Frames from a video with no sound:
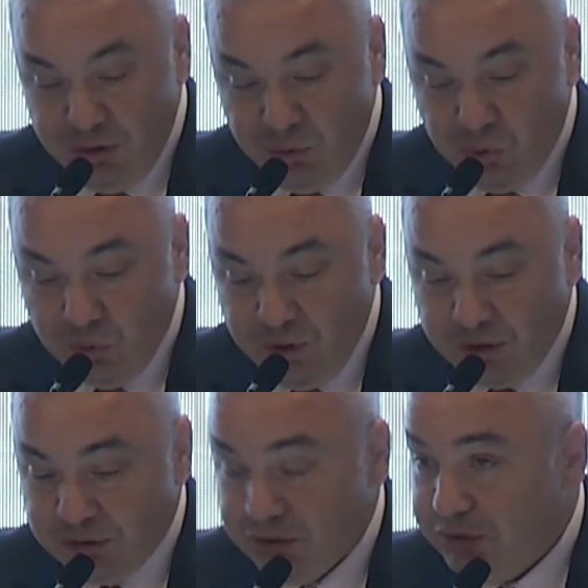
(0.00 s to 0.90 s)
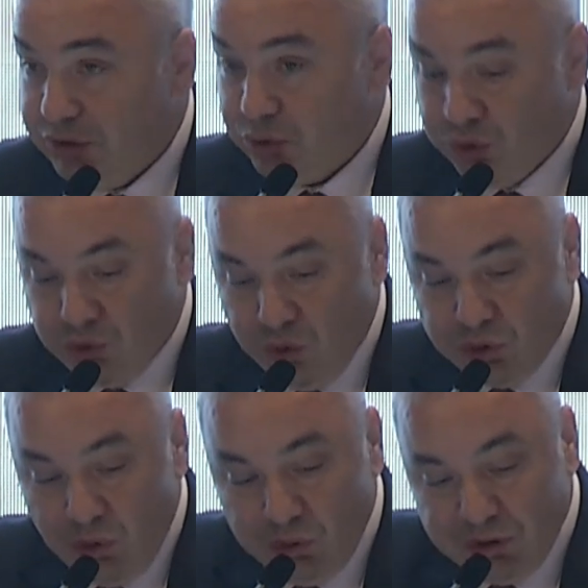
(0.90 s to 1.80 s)
durumlar e, söz
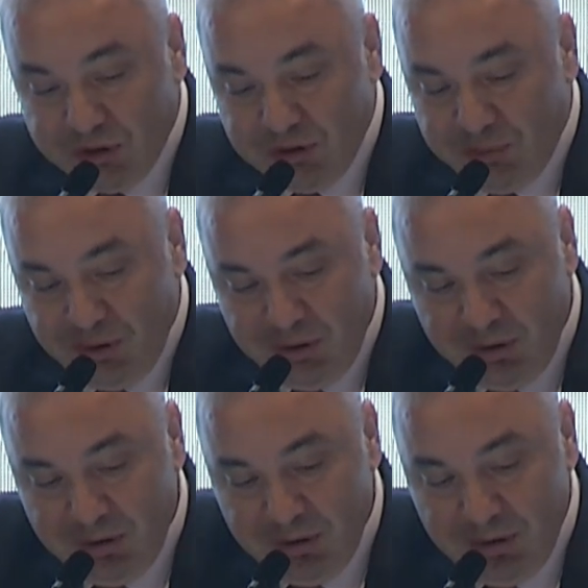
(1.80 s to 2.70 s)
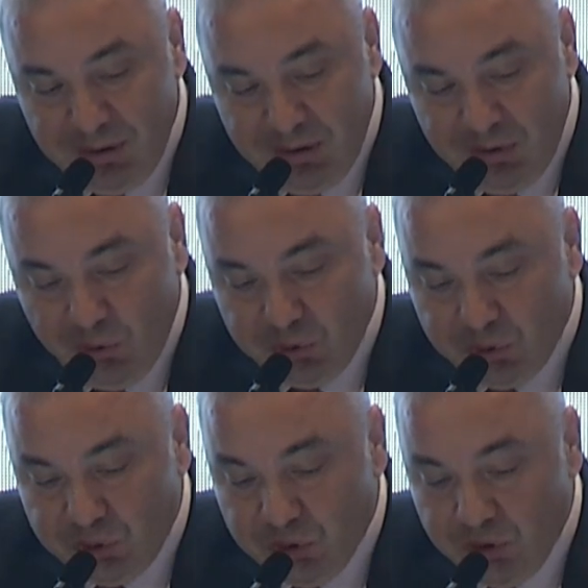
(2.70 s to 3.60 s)
konusu olacak gibi e,
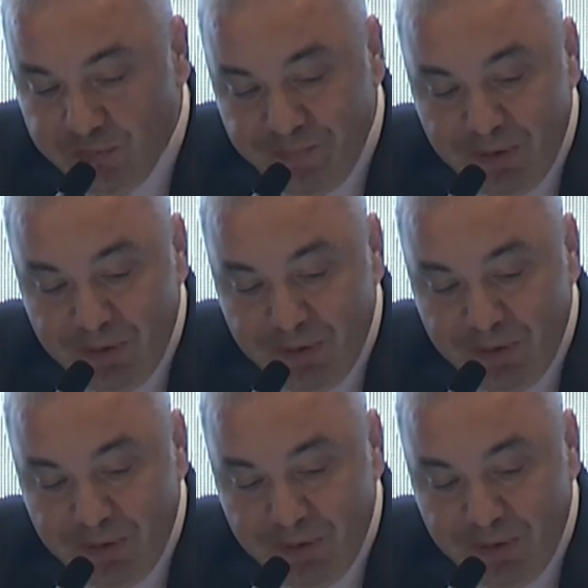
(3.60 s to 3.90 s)
gözüküyor.